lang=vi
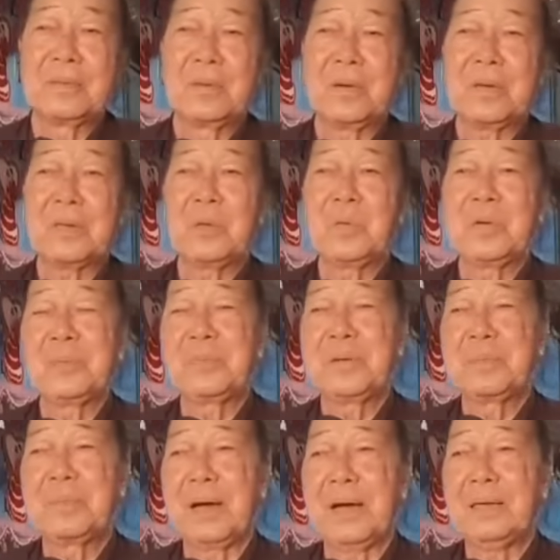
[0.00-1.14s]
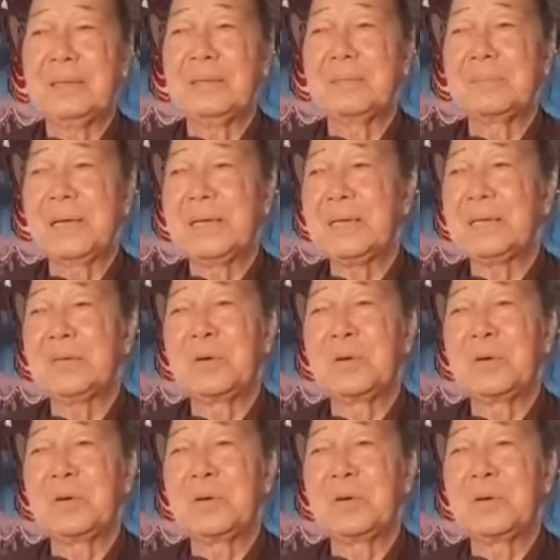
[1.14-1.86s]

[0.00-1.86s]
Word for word: hoặc là tu nghiệp truyền bá thì mấy cái